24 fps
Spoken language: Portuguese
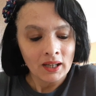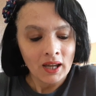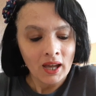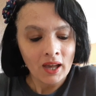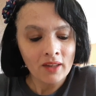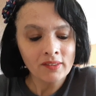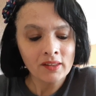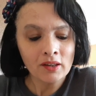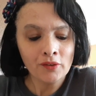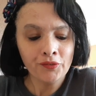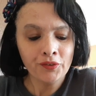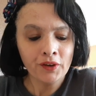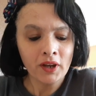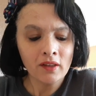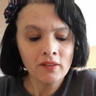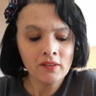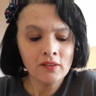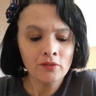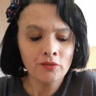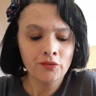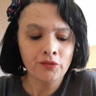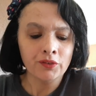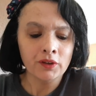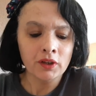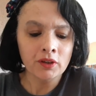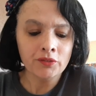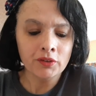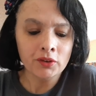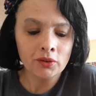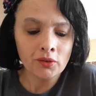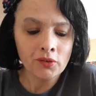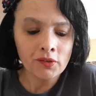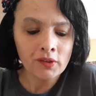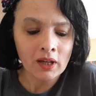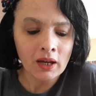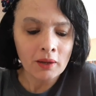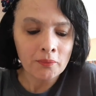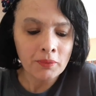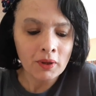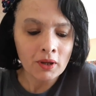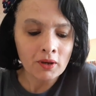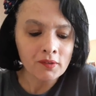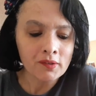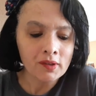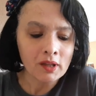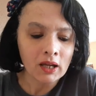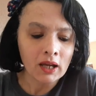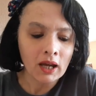Esta frase vive nos
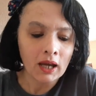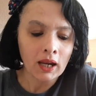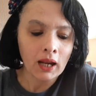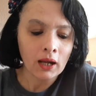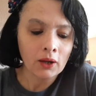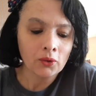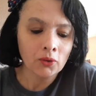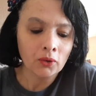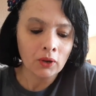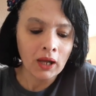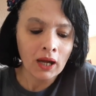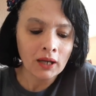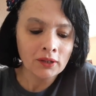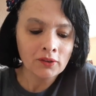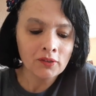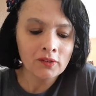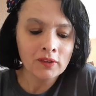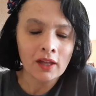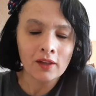cabelos encaracolados